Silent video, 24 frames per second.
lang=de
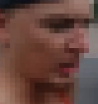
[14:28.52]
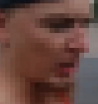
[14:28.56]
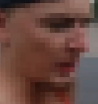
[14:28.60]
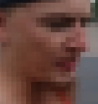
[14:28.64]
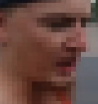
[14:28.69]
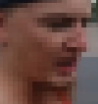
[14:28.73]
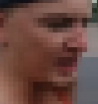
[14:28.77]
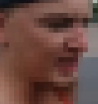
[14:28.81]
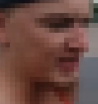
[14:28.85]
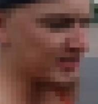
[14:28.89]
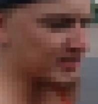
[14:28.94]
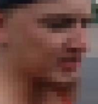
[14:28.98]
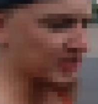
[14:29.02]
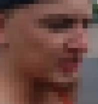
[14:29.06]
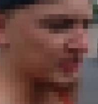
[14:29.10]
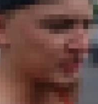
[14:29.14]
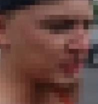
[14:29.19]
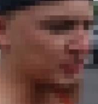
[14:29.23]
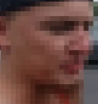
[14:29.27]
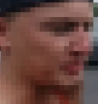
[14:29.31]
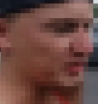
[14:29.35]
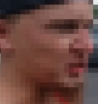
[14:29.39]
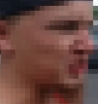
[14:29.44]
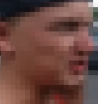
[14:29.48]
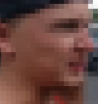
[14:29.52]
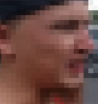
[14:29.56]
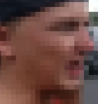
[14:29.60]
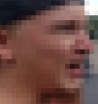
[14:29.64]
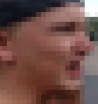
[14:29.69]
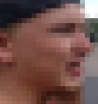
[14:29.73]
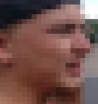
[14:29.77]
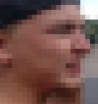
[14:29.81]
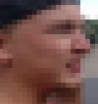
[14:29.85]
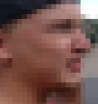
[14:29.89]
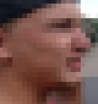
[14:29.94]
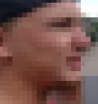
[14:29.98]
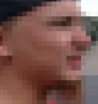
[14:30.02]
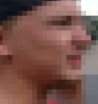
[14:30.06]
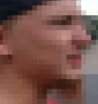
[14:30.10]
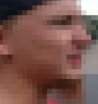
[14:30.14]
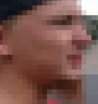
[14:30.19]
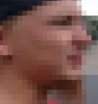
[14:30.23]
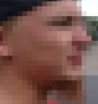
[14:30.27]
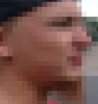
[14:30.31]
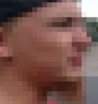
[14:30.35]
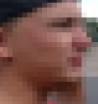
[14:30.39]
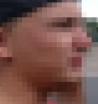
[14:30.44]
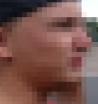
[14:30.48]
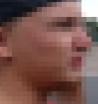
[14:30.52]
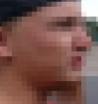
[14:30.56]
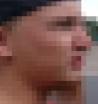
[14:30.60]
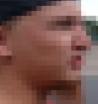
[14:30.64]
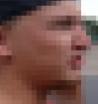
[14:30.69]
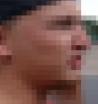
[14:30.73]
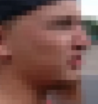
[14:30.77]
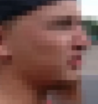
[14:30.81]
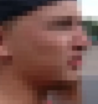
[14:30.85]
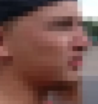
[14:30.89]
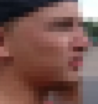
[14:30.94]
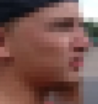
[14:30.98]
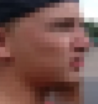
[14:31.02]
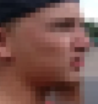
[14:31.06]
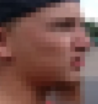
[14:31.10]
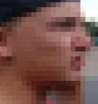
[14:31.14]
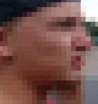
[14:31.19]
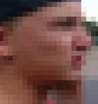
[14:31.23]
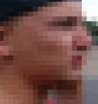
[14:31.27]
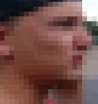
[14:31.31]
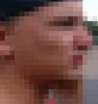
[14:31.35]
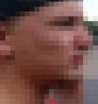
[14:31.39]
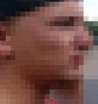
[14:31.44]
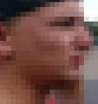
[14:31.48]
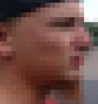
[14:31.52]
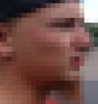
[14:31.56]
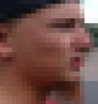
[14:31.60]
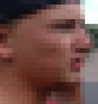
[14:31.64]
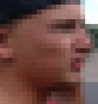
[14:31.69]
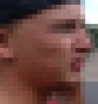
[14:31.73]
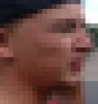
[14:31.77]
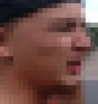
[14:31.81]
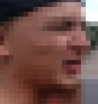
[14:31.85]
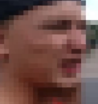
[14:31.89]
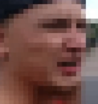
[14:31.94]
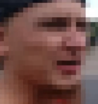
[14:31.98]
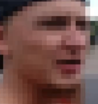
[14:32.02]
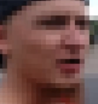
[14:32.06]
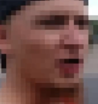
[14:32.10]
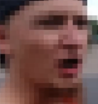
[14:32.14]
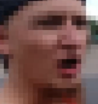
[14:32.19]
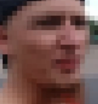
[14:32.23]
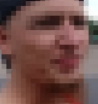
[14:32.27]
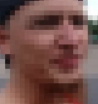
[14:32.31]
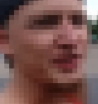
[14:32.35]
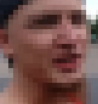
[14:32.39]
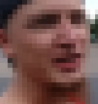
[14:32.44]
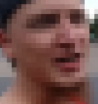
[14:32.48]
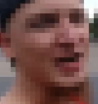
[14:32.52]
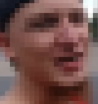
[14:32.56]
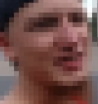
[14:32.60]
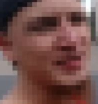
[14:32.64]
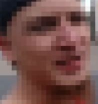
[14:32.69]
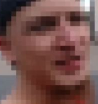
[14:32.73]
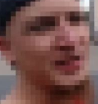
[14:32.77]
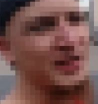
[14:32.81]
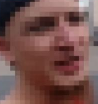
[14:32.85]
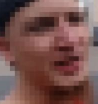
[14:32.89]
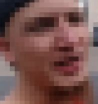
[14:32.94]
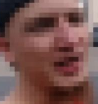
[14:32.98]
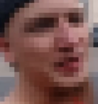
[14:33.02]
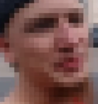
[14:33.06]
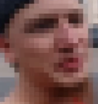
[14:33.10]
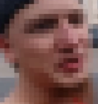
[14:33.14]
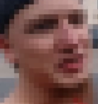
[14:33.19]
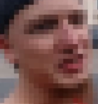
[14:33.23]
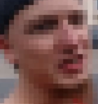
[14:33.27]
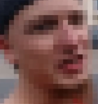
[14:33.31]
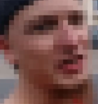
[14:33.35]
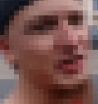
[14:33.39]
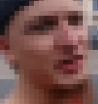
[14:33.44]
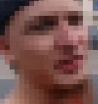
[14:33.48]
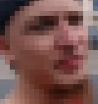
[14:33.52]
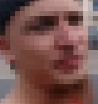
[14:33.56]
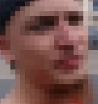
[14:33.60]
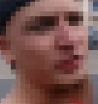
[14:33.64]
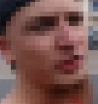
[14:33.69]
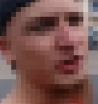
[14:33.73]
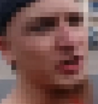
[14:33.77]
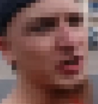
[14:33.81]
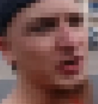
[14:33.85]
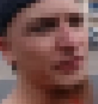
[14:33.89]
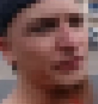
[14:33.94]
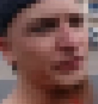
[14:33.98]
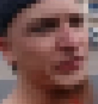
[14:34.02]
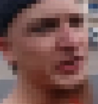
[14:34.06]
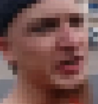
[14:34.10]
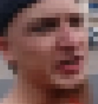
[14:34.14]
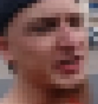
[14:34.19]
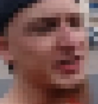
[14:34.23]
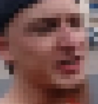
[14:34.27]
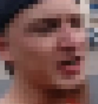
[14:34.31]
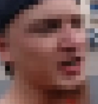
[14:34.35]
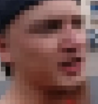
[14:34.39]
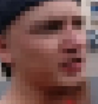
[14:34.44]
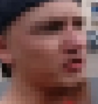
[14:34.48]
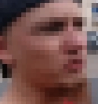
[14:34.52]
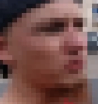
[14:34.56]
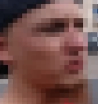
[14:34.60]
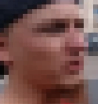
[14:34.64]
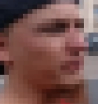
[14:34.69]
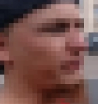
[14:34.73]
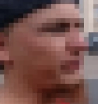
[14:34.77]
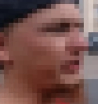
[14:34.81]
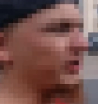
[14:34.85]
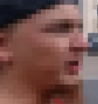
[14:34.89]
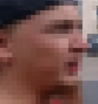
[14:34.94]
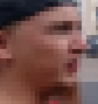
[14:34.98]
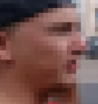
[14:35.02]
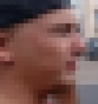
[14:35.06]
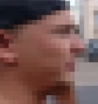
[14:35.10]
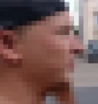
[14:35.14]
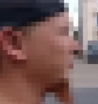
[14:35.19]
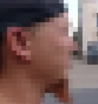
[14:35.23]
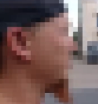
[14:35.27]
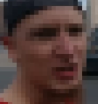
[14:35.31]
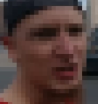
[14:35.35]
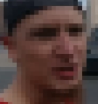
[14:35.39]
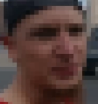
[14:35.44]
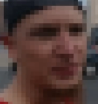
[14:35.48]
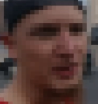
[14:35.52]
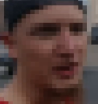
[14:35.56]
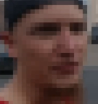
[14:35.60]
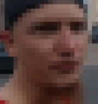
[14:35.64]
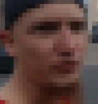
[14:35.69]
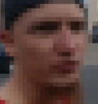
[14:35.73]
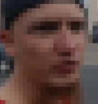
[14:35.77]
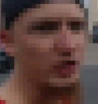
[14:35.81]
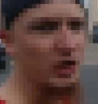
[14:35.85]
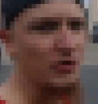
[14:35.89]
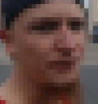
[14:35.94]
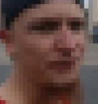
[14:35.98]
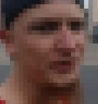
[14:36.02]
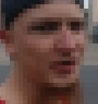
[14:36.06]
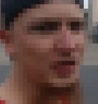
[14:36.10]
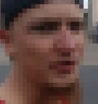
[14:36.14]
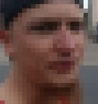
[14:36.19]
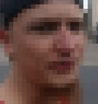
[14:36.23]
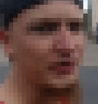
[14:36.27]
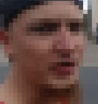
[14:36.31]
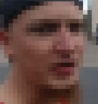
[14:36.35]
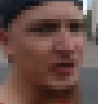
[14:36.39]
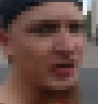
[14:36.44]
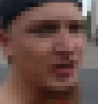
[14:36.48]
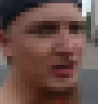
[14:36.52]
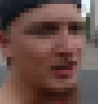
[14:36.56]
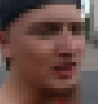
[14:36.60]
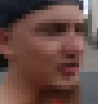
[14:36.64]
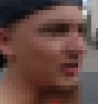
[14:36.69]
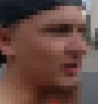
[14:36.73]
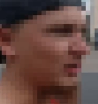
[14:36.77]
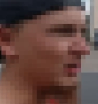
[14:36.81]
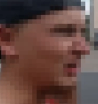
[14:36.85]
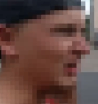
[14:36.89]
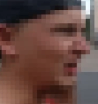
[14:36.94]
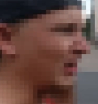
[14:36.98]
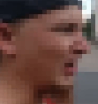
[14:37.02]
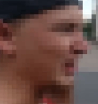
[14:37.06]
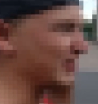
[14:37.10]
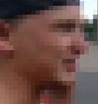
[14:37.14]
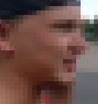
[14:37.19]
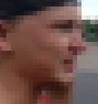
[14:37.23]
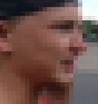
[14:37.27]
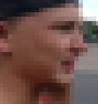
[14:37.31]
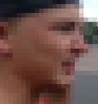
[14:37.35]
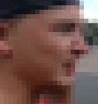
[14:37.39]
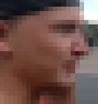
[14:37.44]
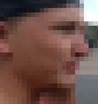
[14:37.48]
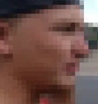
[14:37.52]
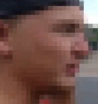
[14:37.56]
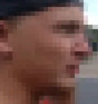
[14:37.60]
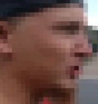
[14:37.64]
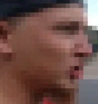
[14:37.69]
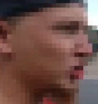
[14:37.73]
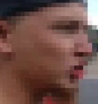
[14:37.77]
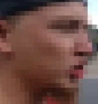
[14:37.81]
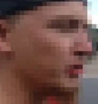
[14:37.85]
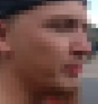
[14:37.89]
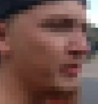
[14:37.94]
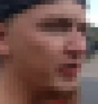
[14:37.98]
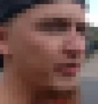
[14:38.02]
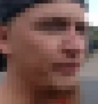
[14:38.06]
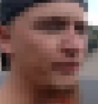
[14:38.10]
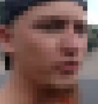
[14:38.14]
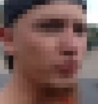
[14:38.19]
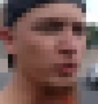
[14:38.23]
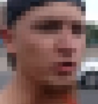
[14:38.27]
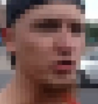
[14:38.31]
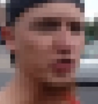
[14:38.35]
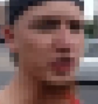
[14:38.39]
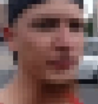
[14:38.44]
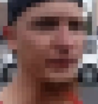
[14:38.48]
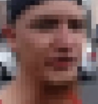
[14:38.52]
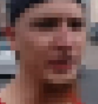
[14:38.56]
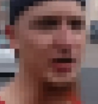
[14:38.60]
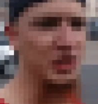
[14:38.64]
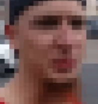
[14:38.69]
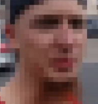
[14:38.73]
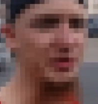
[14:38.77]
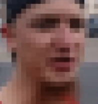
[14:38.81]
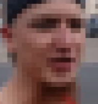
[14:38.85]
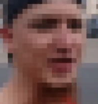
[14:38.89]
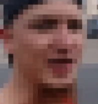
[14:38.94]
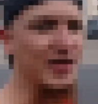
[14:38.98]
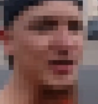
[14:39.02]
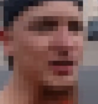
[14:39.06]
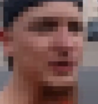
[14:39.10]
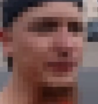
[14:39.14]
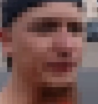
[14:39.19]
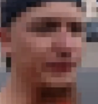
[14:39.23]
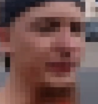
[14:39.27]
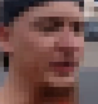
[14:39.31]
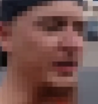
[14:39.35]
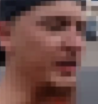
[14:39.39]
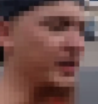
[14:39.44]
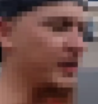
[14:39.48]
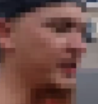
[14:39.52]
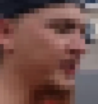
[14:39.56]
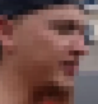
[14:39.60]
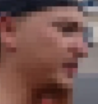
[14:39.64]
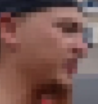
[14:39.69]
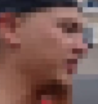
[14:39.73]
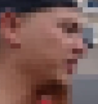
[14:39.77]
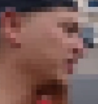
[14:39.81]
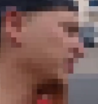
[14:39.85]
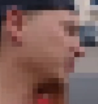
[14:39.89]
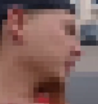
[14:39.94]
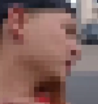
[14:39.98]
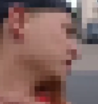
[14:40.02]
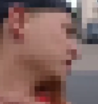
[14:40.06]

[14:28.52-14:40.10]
im Alter zwischen 18 und ja, genau, ab dem 18. Lebensjahr und dann vier Jahre ungefähr. das war früher auf jeden Fall eine extreme Schimmelwohnung gewesen mit ganz viel,